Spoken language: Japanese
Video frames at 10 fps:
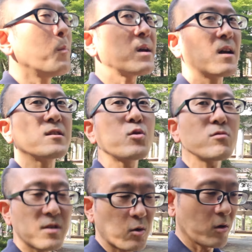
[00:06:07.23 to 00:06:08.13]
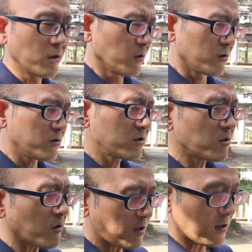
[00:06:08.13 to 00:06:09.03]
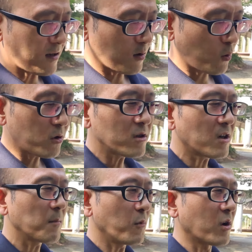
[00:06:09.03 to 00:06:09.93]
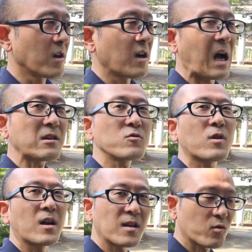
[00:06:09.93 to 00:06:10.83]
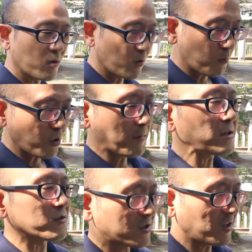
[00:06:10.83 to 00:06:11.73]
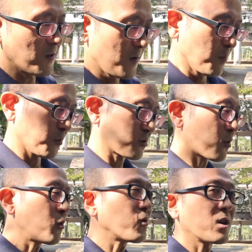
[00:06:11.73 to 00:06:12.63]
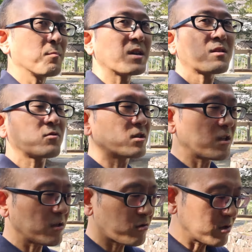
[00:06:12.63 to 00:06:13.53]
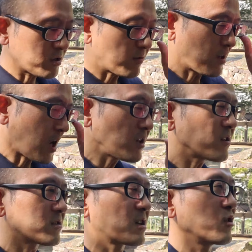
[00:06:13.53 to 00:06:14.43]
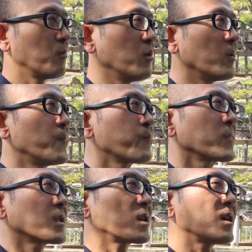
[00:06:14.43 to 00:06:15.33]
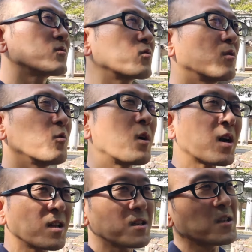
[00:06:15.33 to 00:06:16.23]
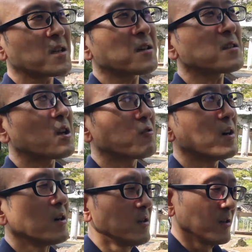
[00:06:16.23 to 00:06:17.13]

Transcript: お前何しとるんだというようなご意見もあるのかなと思いますしもうそこをね全く否定する気はないんですけどもただその分かっていただきたいのは